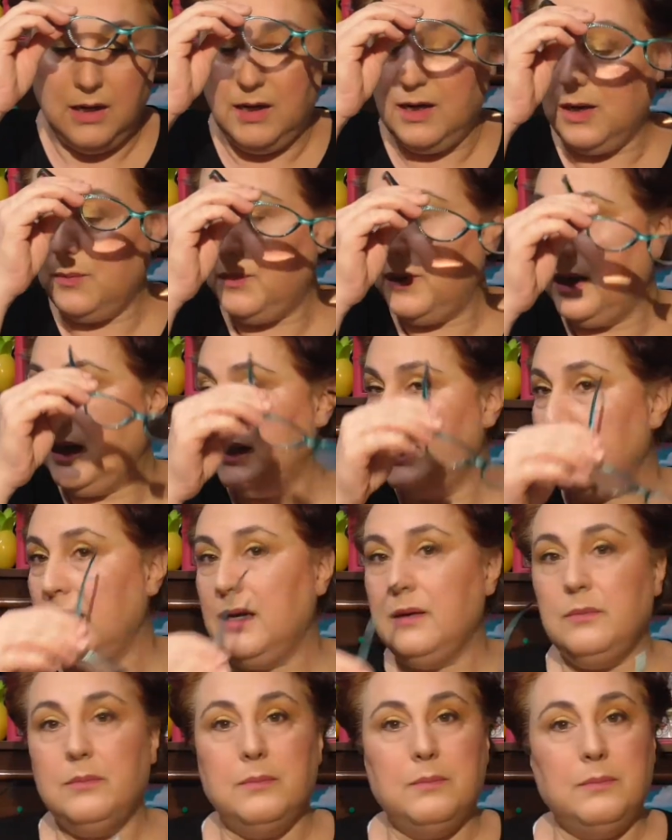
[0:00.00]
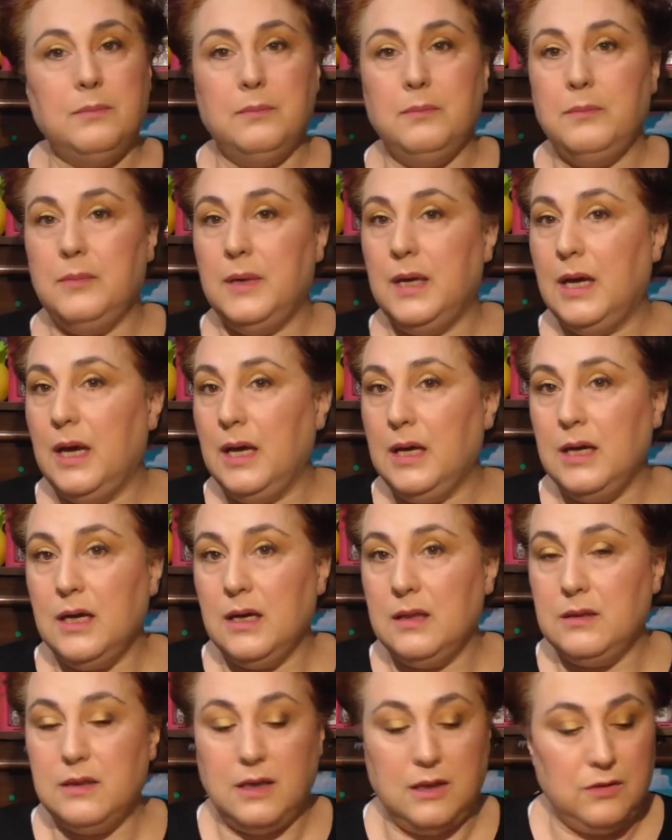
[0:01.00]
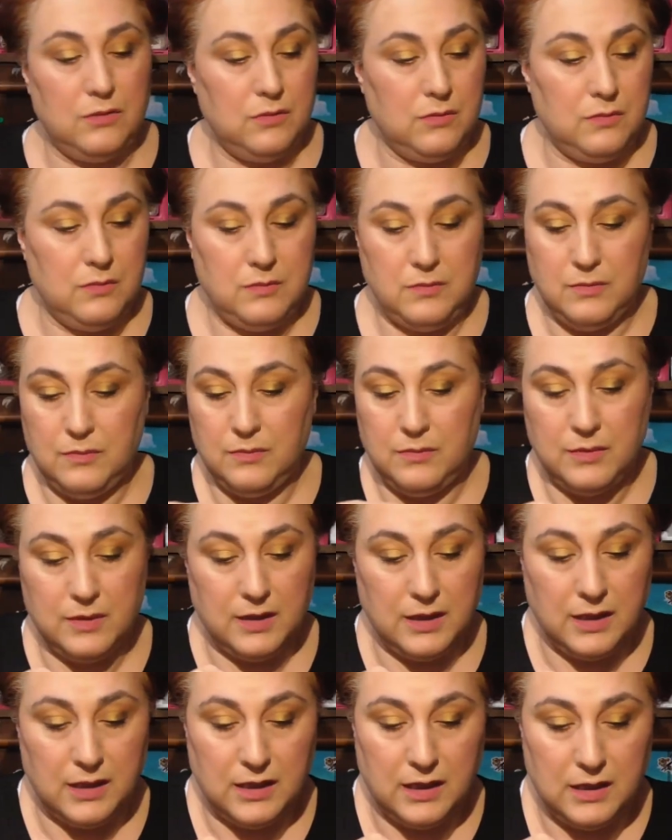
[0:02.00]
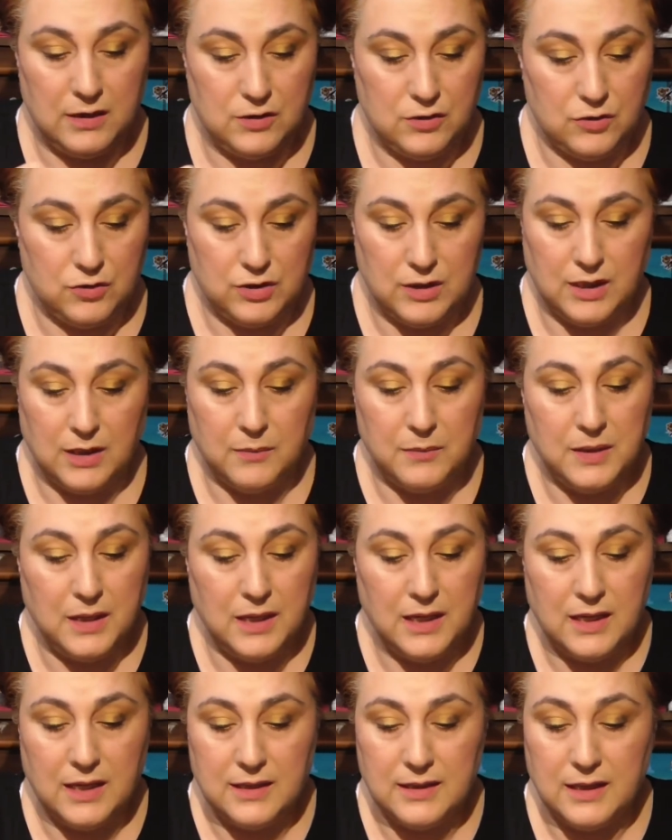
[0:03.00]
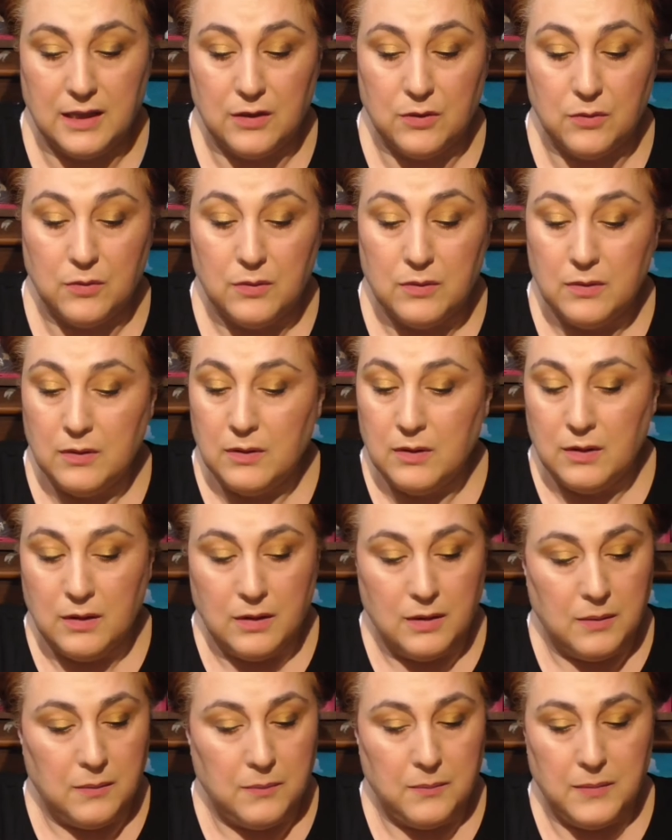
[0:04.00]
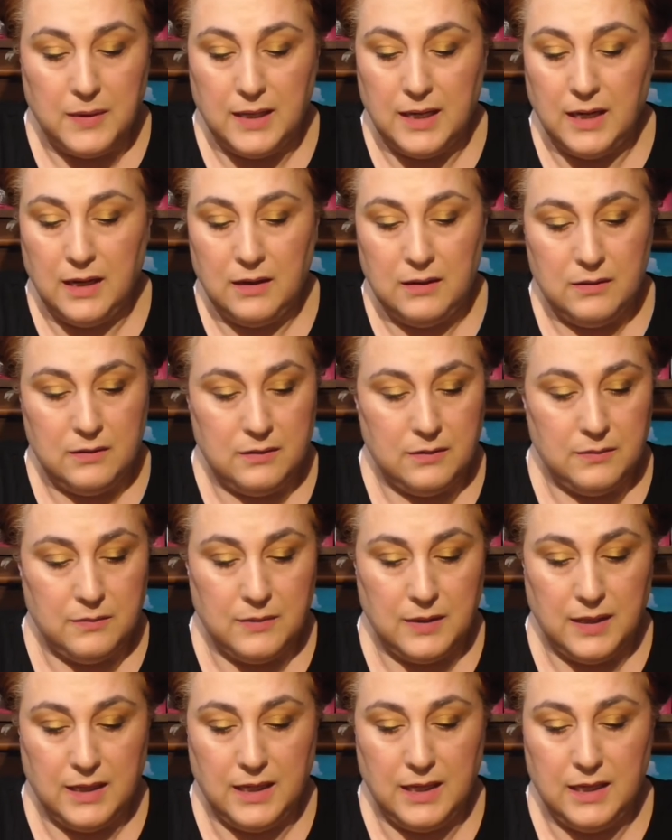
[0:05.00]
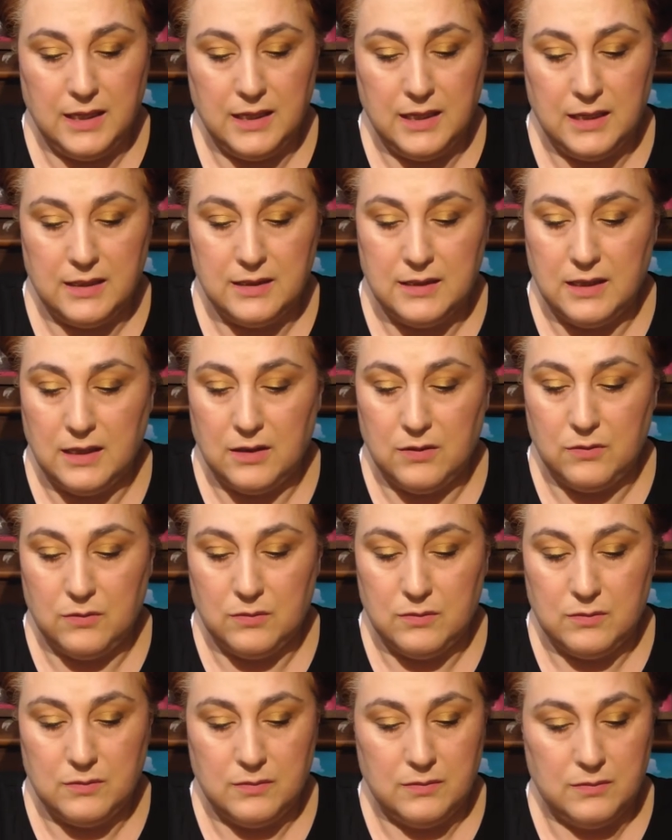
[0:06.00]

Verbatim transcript: La paleta me ha encantado. ¿Qué queréis que os diga? Me ha encantado. Me ha encantado.